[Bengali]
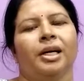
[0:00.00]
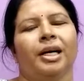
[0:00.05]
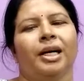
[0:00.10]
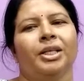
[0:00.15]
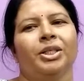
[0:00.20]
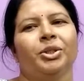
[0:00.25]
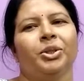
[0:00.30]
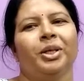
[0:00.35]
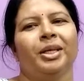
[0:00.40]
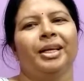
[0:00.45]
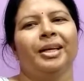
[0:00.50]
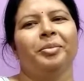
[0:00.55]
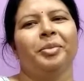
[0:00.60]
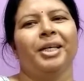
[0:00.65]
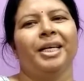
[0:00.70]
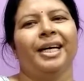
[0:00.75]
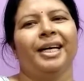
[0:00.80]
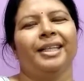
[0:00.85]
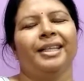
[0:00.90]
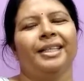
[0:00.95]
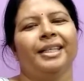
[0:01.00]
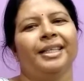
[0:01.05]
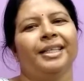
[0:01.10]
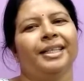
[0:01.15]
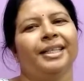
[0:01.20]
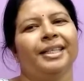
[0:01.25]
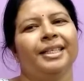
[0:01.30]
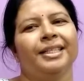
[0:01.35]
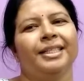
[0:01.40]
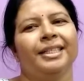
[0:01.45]
আসলে আমি হাতিয়া
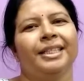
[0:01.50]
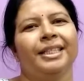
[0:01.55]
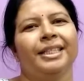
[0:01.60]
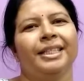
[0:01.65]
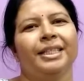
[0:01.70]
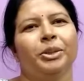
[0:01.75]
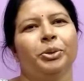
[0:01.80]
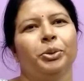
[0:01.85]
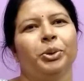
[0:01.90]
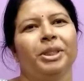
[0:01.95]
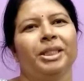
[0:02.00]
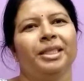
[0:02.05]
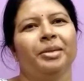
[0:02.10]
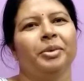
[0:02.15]
থেকে চিকিৎসার উদ্দেশ্যে